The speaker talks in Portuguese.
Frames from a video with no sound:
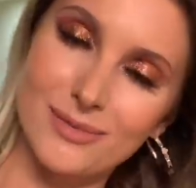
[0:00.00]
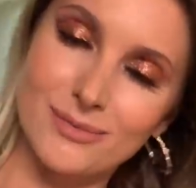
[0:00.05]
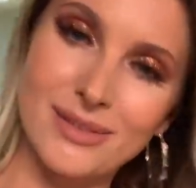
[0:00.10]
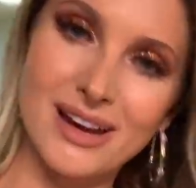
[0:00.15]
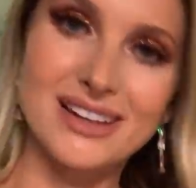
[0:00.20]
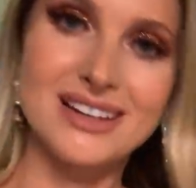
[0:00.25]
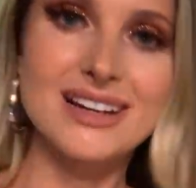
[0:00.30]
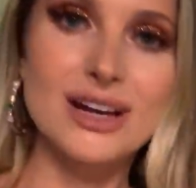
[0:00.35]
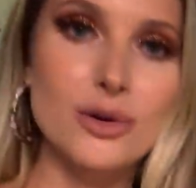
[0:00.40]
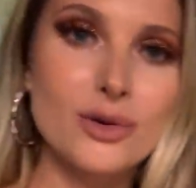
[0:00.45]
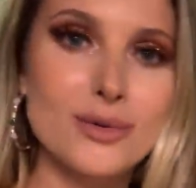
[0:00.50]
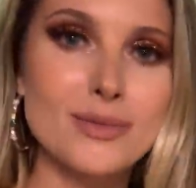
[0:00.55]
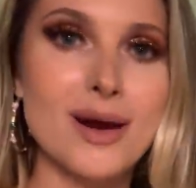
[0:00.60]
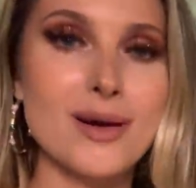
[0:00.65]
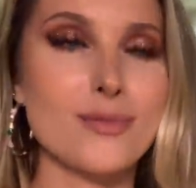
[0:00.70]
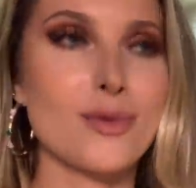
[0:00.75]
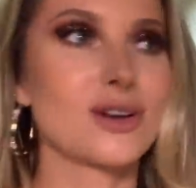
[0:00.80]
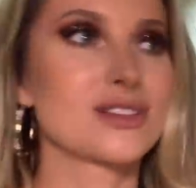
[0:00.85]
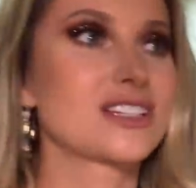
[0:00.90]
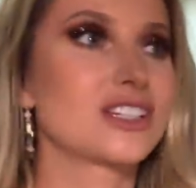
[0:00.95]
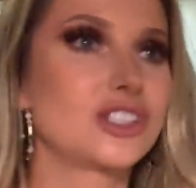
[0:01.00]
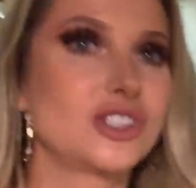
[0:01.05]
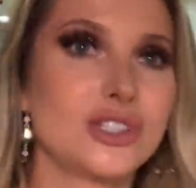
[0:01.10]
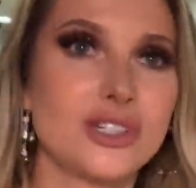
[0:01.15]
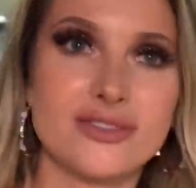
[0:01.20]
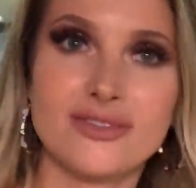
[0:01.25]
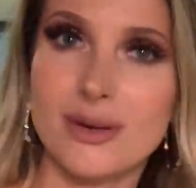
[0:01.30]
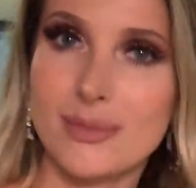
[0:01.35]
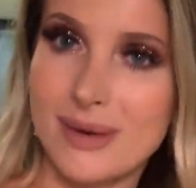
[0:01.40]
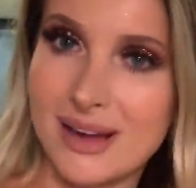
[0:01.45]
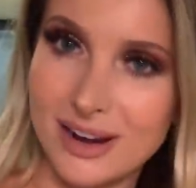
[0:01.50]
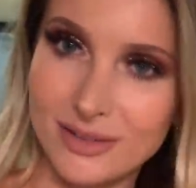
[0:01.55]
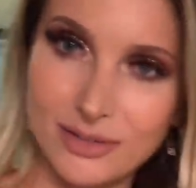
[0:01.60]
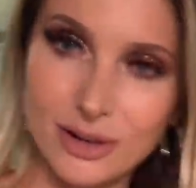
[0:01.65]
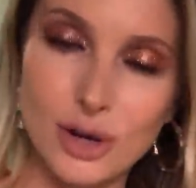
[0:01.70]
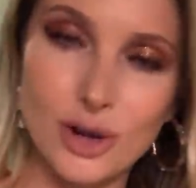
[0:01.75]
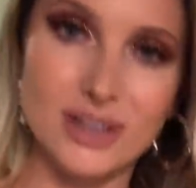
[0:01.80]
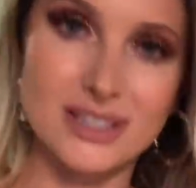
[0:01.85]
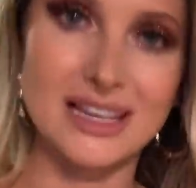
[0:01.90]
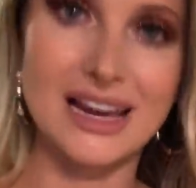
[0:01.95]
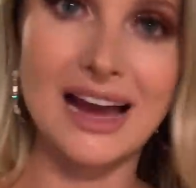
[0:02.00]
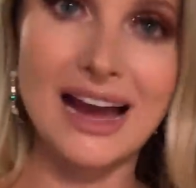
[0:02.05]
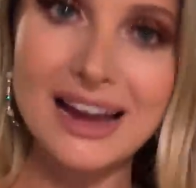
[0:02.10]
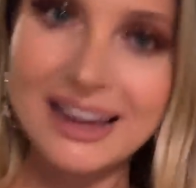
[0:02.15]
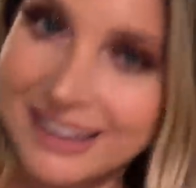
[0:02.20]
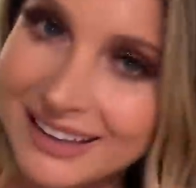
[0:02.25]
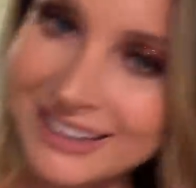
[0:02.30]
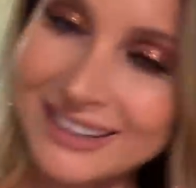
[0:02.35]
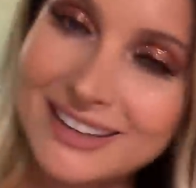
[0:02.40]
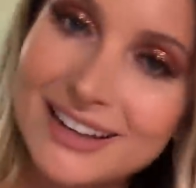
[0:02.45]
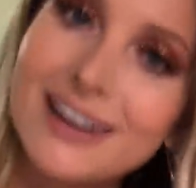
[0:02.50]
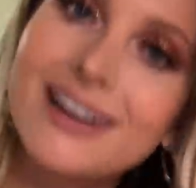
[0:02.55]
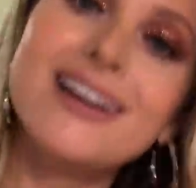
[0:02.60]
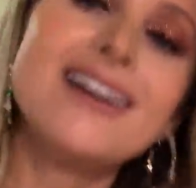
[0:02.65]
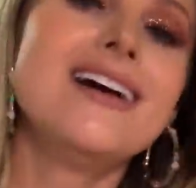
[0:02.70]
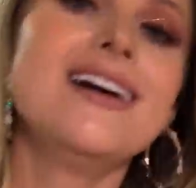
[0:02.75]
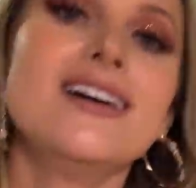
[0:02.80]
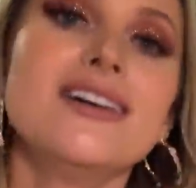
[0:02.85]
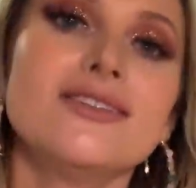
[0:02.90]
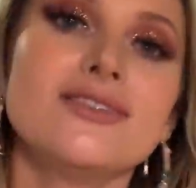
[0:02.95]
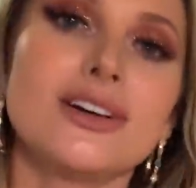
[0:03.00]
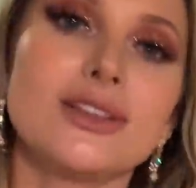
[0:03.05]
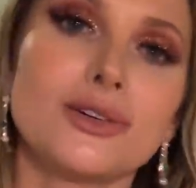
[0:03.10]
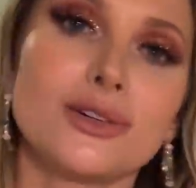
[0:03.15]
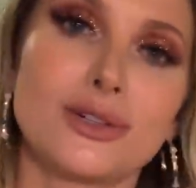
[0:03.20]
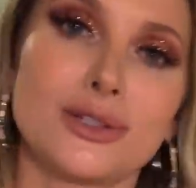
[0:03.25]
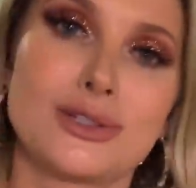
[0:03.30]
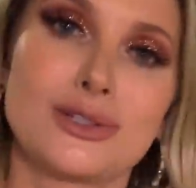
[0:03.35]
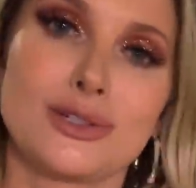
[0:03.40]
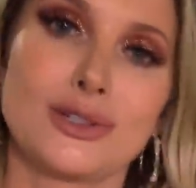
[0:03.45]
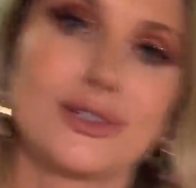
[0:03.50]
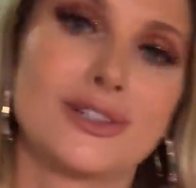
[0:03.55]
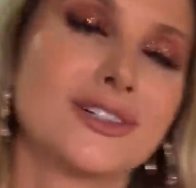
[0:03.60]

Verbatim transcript: Marina Rui Barbosa, diva maravilhosa, rainha, falou que eu sou